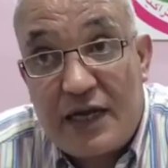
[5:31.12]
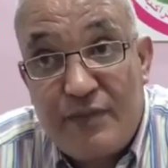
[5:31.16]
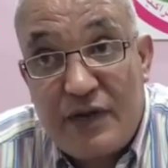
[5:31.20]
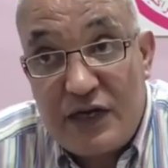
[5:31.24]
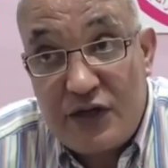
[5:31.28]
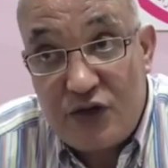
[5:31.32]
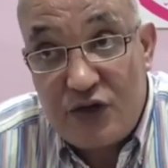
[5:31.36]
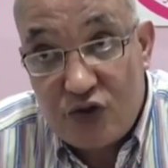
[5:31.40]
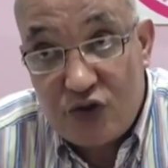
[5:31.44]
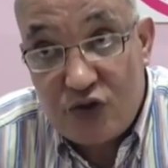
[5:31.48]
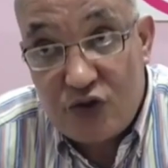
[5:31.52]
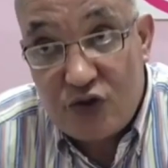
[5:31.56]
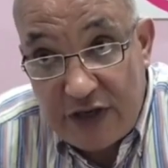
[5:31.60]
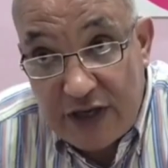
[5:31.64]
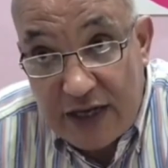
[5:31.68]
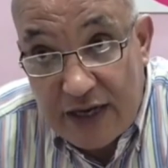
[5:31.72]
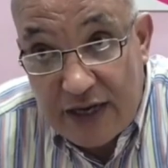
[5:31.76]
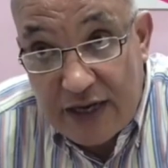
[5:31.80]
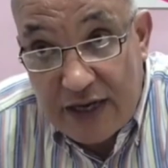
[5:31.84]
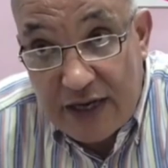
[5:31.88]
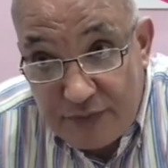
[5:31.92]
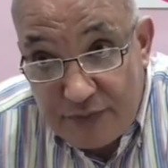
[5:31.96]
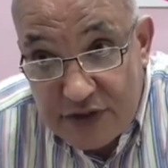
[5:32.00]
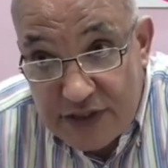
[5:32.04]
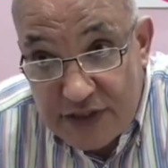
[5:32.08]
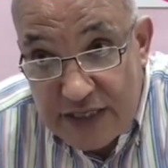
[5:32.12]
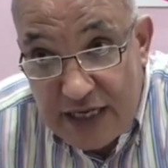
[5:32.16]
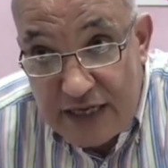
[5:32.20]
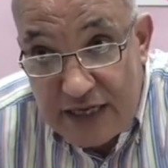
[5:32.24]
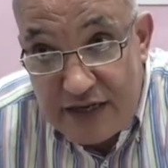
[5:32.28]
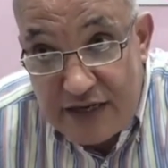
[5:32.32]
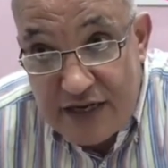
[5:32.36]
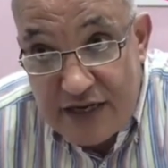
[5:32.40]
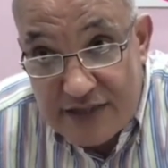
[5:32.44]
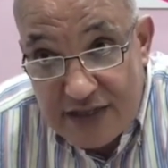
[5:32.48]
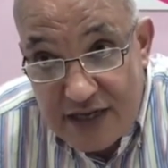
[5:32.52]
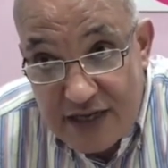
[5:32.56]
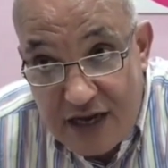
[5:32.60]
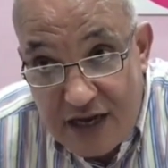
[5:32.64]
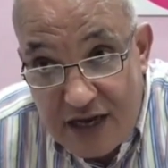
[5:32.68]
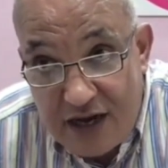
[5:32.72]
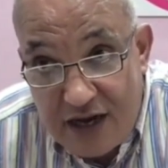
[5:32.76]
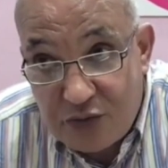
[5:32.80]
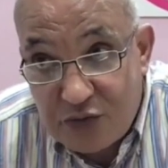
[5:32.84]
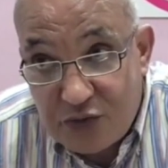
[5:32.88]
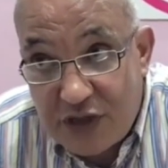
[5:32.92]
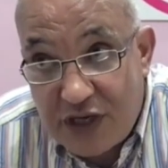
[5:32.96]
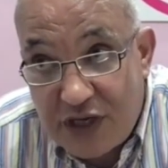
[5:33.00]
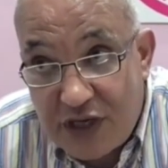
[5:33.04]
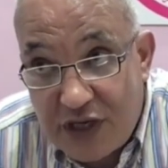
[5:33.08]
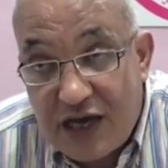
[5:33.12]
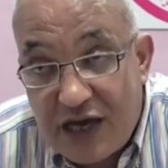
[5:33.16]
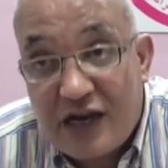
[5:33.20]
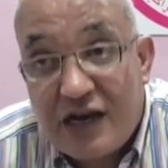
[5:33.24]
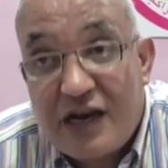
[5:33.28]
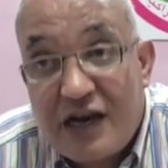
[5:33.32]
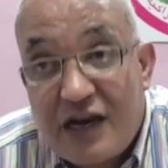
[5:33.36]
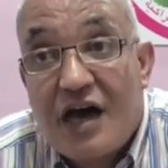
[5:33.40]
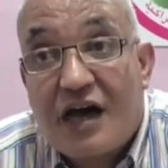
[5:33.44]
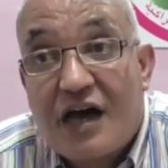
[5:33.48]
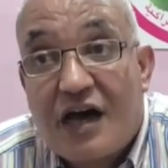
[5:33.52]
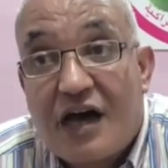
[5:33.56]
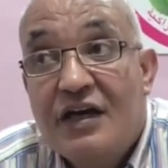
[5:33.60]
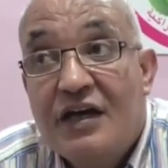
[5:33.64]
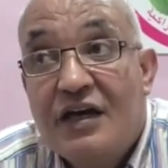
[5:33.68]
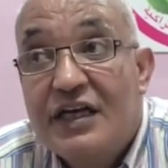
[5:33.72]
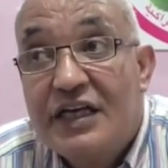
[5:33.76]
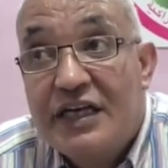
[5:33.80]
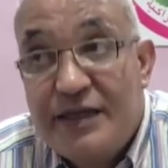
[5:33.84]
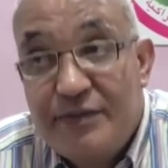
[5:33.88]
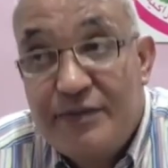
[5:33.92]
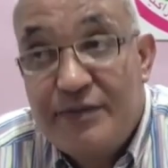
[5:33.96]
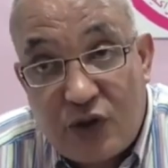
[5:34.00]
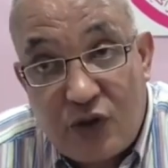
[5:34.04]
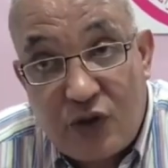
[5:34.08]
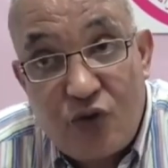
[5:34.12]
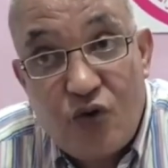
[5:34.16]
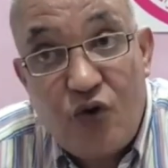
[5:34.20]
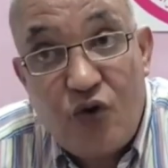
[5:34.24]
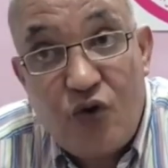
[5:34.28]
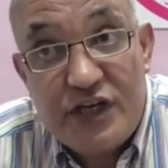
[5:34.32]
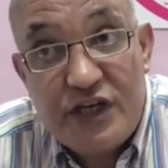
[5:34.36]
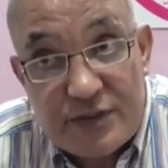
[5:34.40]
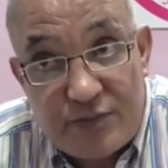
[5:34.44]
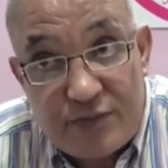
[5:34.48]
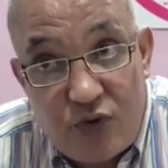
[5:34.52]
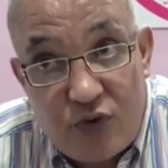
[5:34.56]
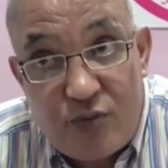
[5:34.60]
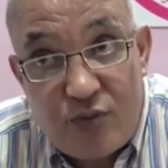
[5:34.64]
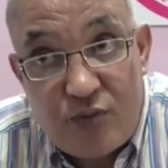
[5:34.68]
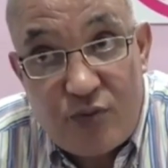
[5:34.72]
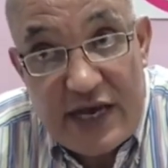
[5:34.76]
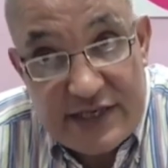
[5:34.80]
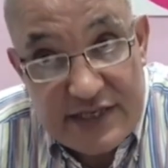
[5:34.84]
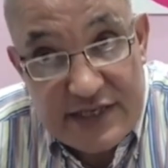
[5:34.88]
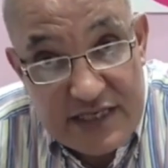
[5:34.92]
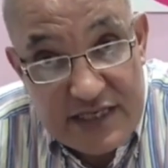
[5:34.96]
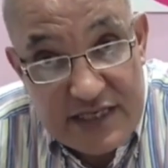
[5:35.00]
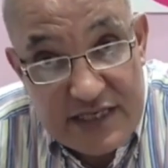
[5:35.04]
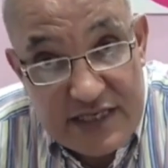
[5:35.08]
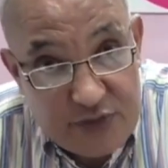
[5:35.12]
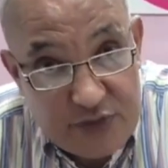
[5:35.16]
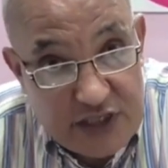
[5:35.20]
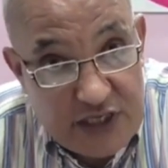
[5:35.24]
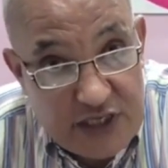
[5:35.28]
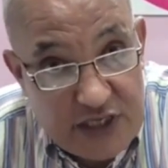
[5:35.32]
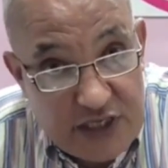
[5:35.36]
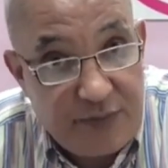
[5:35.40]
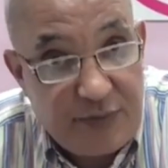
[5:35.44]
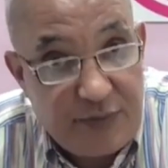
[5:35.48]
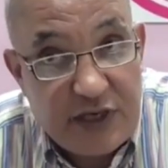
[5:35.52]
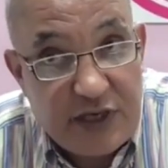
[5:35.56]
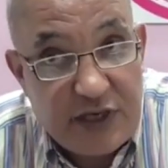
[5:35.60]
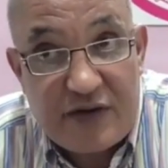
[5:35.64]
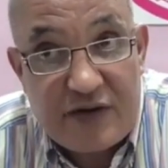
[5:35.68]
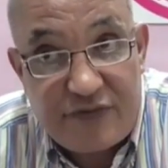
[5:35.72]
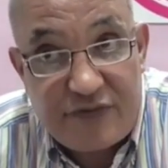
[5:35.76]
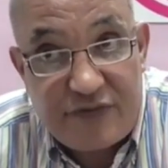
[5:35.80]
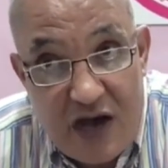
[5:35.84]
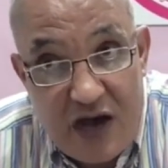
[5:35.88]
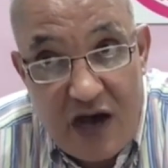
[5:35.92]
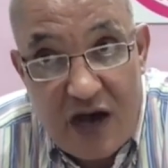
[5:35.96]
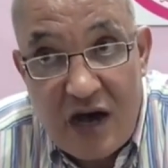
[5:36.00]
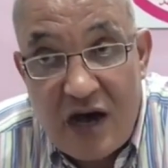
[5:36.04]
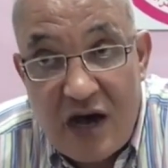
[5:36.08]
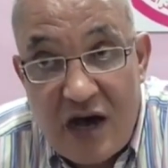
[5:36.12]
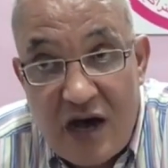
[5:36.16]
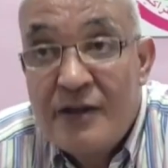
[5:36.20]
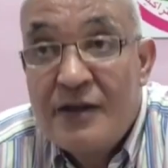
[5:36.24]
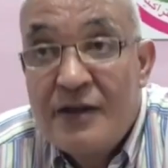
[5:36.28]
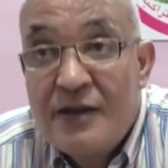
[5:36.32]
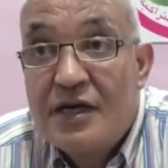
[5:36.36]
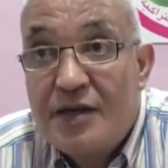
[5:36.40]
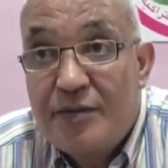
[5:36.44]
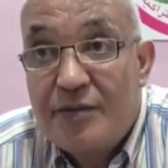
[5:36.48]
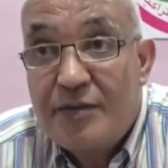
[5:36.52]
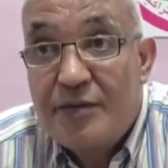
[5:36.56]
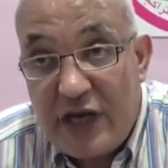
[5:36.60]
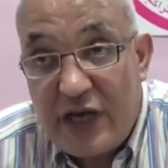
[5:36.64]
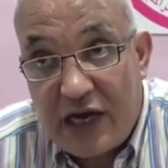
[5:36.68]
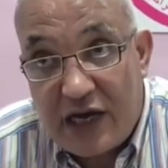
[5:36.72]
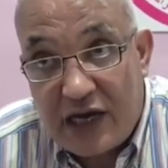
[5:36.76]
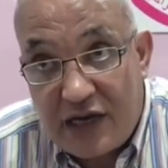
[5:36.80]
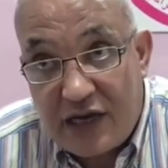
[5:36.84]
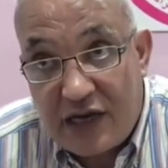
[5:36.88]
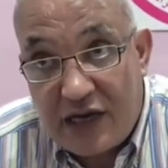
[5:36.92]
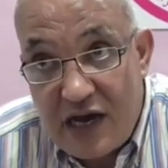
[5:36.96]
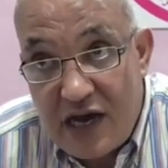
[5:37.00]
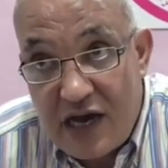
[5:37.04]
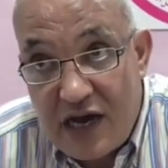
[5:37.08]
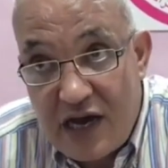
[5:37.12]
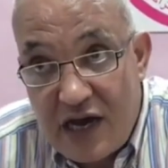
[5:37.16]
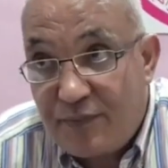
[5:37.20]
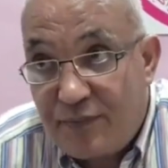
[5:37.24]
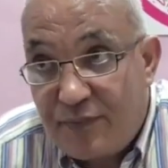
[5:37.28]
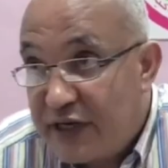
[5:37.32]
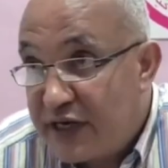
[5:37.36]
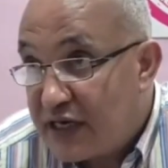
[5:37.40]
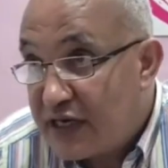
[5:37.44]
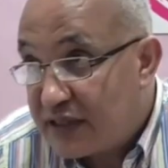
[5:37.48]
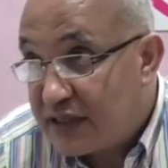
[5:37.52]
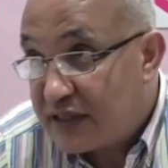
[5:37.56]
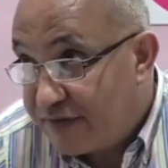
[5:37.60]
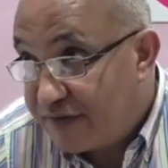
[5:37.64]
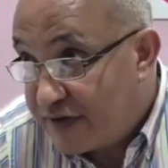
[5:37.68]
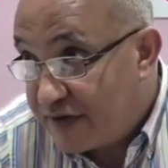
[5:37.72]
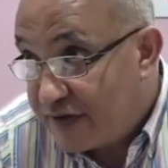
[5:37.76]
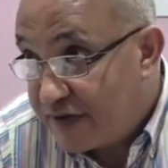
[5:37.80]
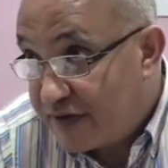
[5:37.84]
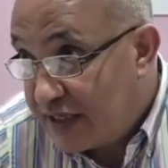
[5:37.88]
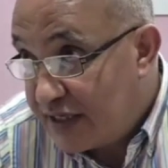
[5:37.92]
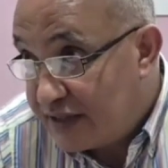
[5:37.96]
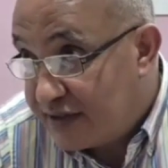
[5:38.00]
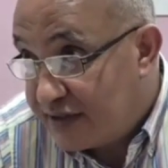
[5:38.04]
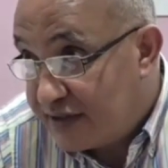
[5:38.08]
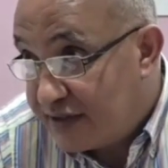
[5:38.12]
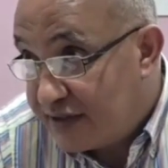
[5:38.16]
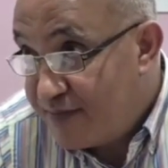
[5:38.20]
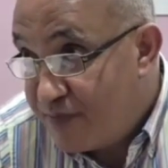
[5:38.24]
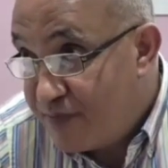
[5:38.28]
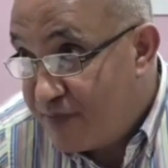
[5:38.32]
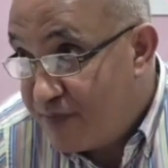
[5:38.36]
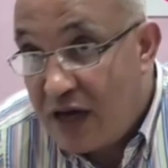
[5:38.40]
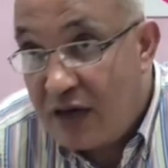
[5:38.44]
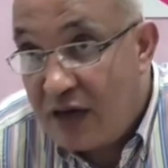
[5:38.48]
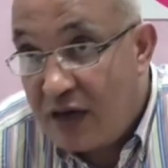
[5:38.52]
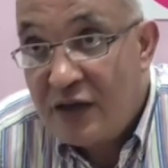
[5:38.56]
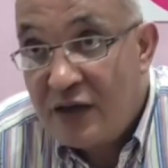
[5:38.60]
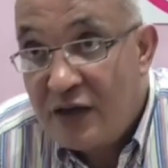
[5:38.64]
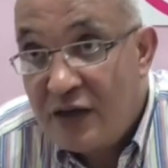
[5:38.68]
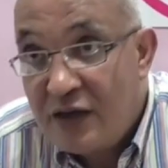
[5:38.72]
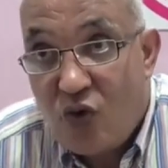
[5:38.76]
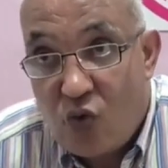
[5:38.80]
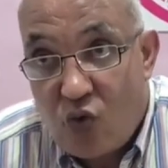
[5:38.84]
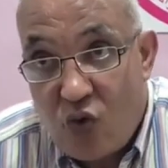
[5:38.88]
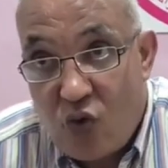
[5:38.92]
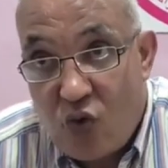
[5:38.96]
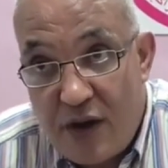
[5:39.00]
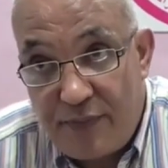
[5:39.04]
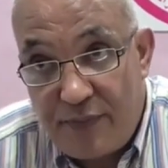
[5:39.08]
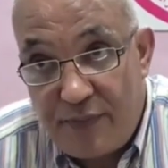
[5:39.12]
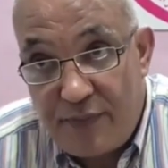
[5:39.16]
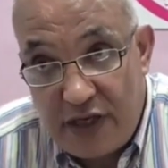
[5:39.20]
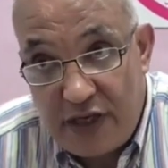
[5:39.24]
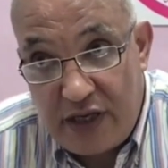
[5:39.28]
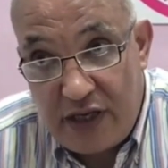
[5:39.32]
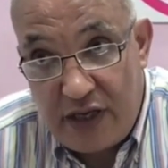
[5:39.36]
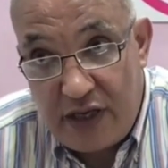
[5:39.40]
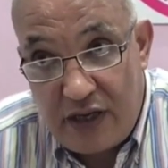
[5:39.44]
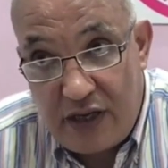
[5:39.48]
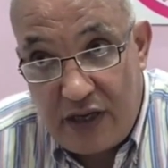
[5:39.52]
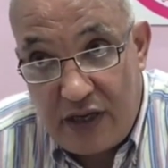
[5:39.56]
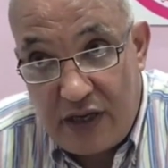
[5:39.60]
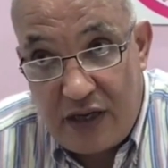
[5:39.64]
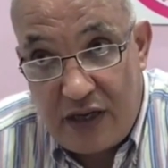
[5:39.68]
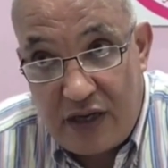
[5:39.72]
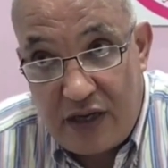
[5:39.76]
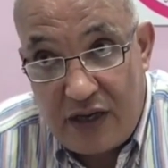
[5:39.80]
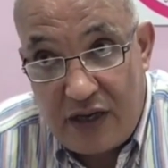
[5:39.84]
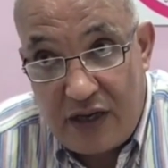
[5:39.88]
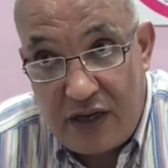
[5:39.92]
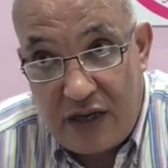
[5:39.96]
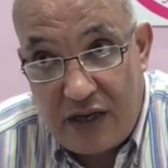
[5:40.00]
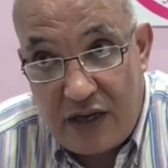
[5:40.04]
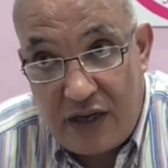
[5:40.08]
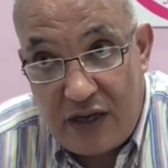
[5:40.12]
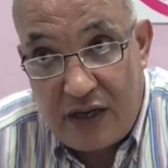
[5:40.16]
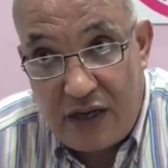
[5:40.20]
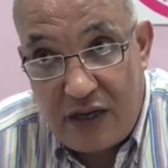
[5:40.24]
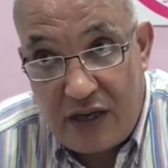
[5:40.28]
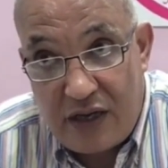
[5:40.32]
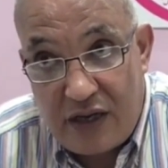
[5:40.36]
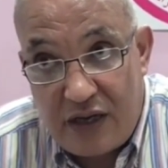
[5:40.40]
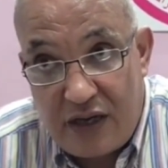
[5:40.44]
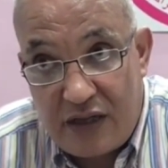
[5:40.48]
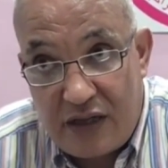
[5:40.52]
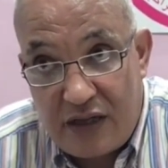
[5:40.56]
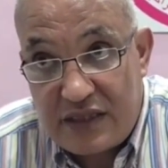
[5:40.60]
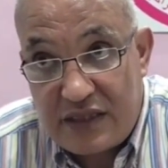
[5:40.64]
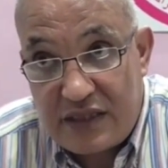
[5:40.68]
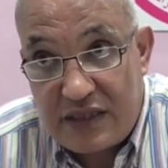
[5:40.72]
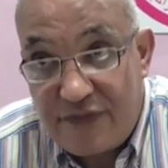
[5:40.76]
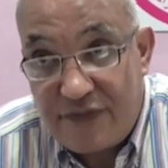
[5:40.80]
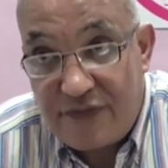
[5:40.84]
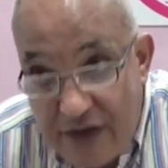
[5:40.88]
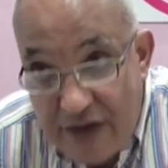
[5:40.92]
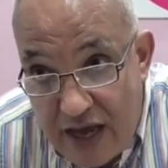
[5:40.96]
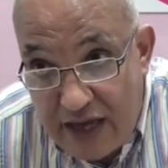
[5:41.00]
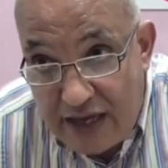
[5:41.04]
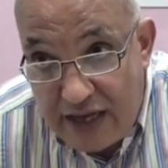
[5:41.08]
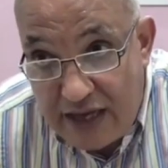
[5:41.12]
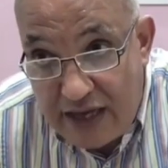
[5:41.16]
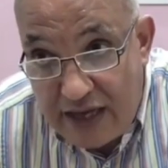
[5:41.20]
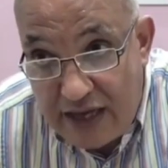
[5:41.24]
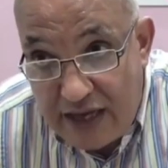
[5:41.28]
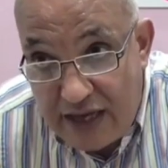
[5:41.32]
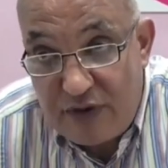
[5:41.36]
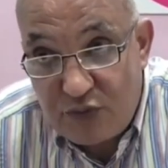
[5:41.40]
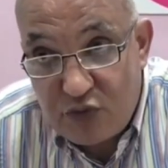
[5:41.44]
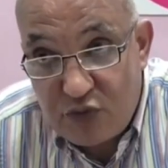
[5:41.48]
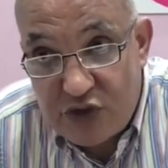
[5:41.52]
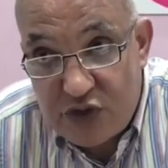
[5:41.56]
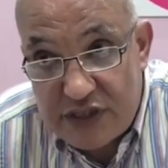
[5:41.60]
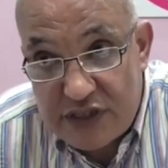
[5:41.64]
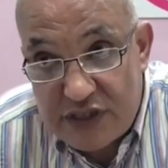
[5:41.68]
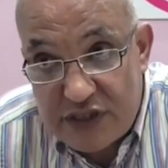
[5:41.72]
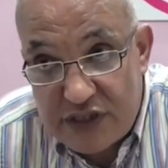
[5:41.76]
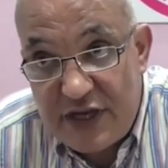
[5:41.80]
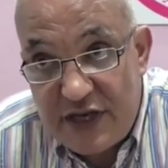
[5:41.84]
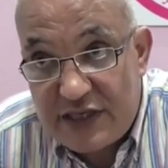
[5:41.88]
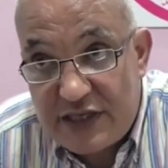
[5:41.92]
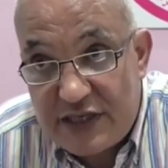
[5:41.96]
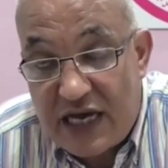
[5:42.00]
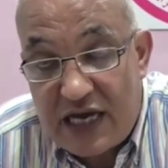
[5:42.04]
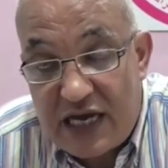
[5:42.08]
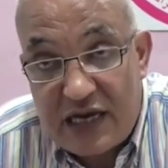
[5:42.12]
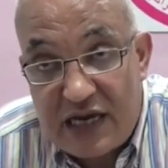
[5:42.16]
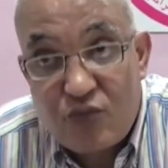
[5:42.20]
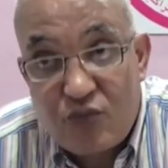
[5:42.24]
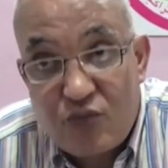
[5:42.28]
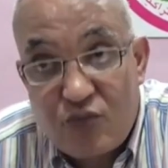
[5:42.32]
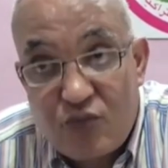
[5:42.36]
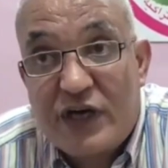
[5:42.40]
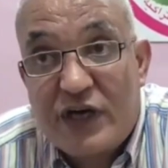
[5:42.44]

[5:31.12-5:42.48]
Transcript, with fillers: الرحمن اليوسفي الرمز ديال النزاهه وديال الاخلاق يمثلوا حزبهم احسن تمثيل بكفاءه باخلاق بنظافه ديال الذمه وبدفاعهم المستميت عن